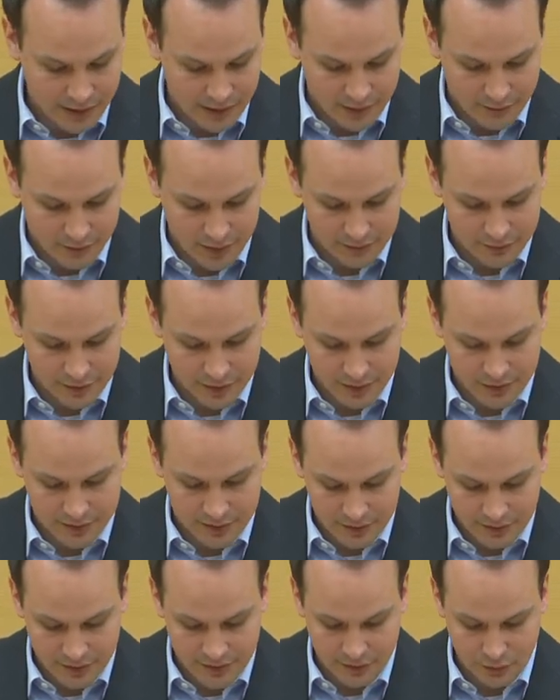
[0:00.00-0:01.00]
wenn wir
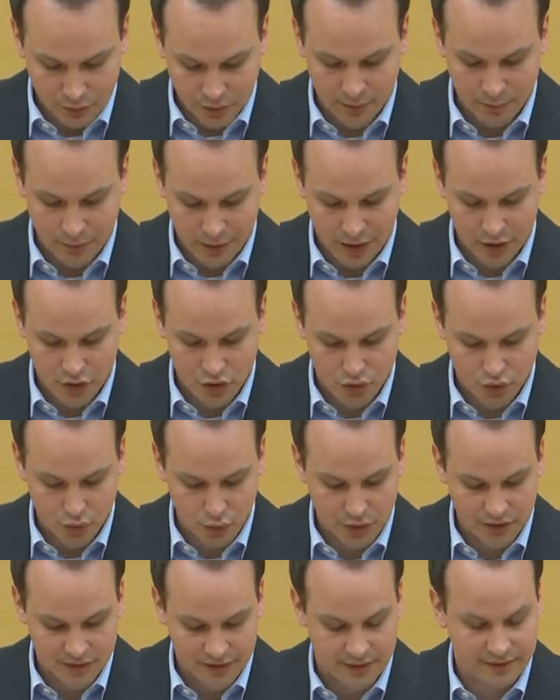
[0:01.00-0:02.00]
dies nur im Bayerischen
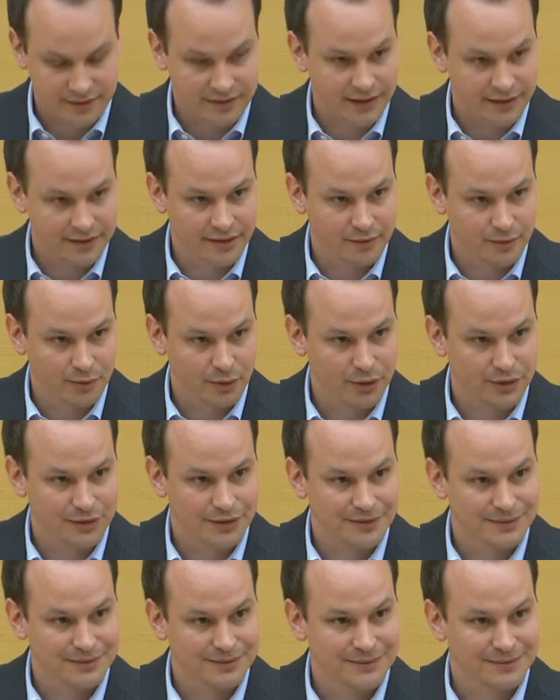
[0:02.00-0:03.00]
Schulgesetz ändern
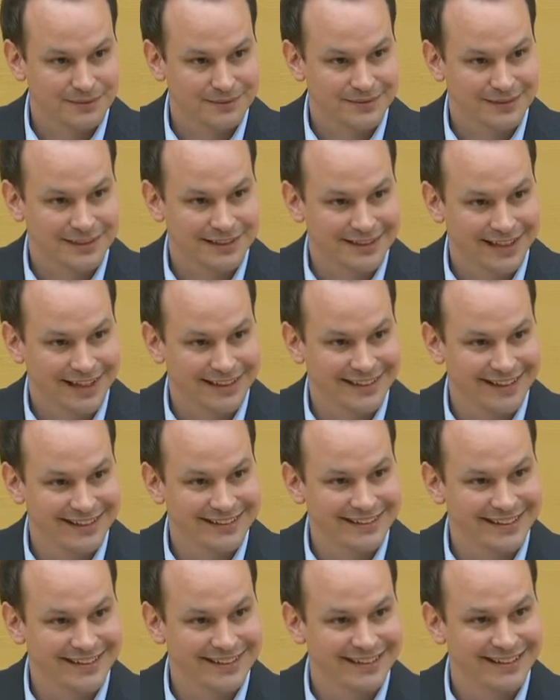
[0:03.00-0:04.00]
wollen. Zitat
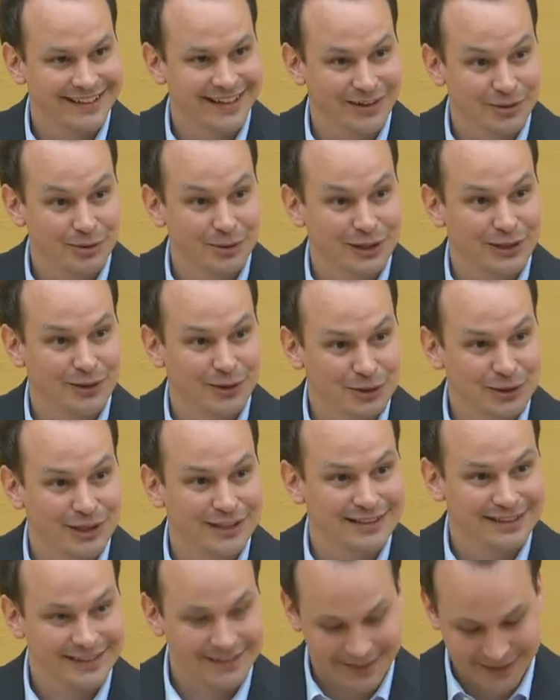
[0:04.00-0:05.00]
Ende. Herr Kollege
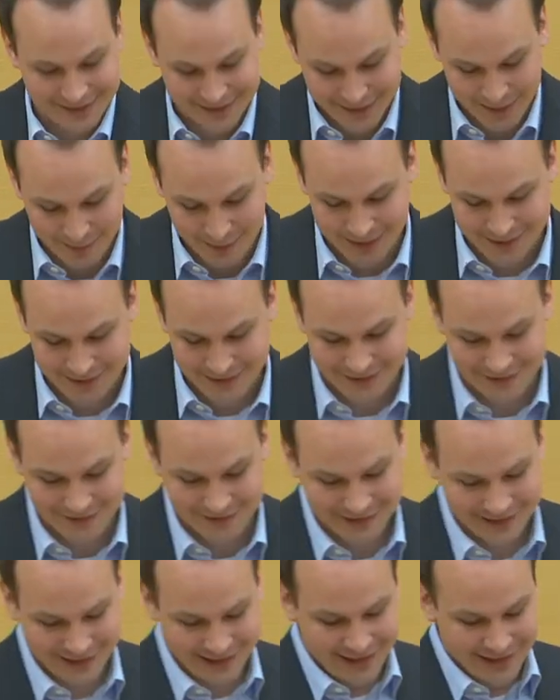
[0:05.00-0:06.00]
Gotthard, Sie sind gemeint, das
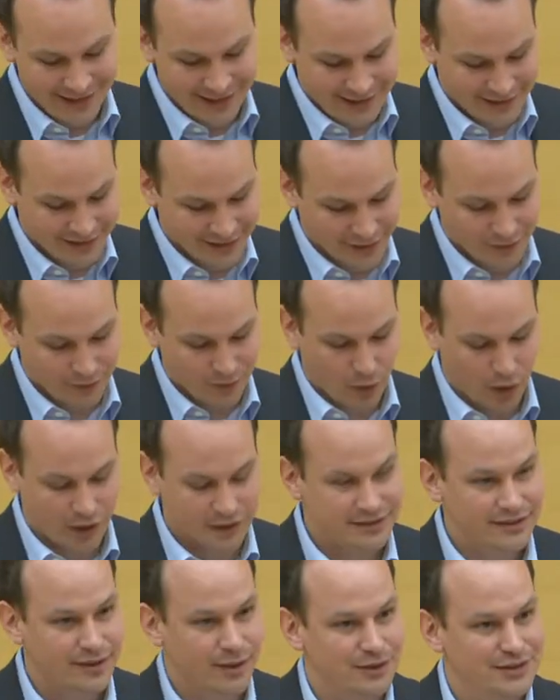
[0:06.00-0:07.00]
sind Ihre
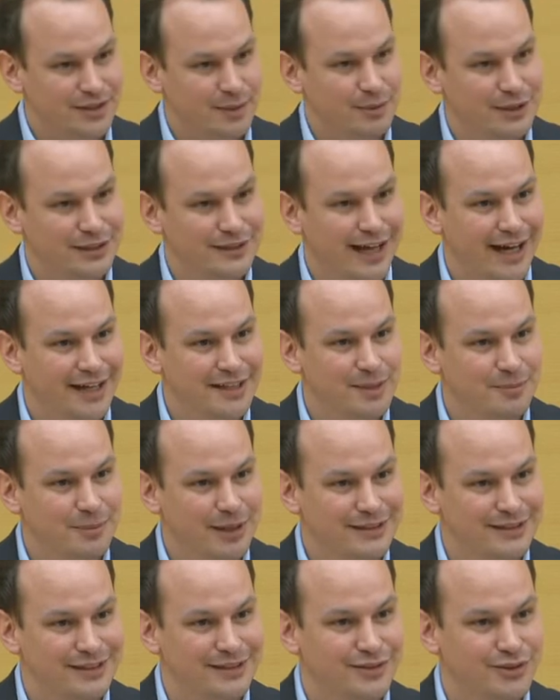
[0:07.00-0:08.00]
Worte aus der
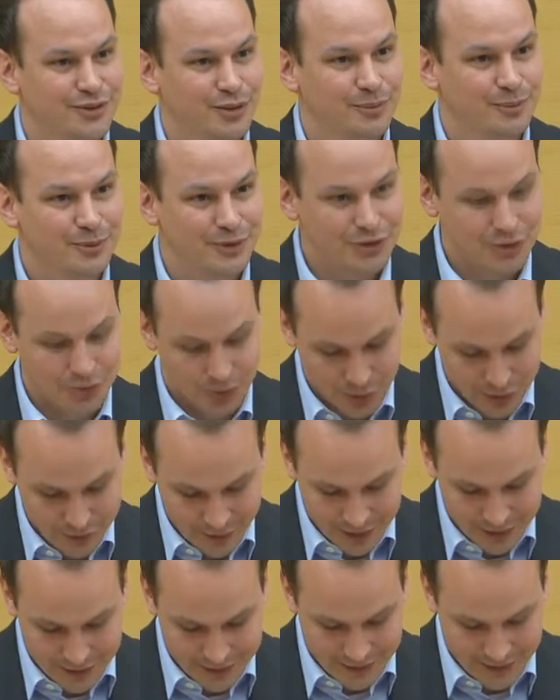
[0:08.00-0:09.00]
Plenardebatte zum
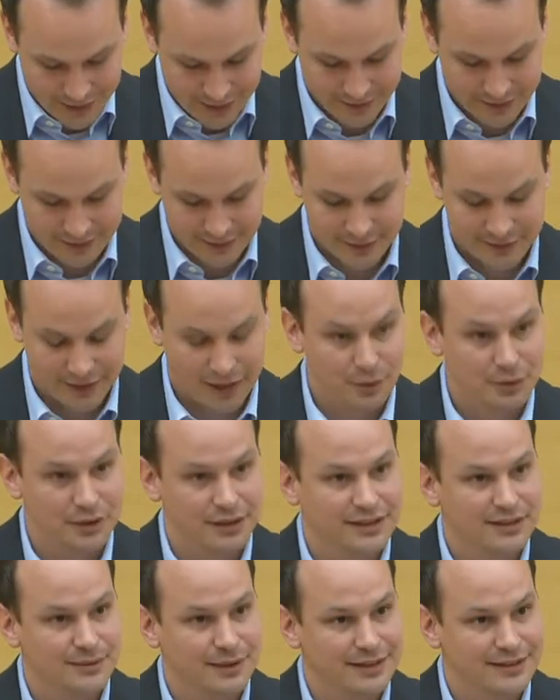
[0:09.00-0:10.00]
Schulqualitäts-,
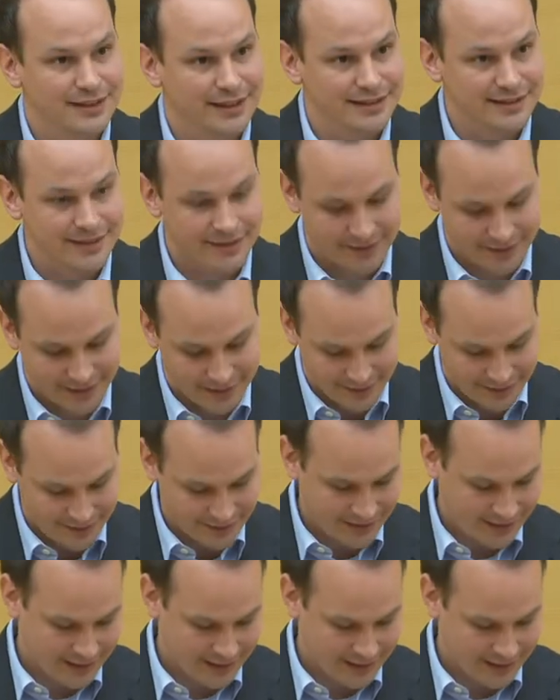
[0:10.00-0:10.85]
Digitalunterrichtsqualitätsgesetz.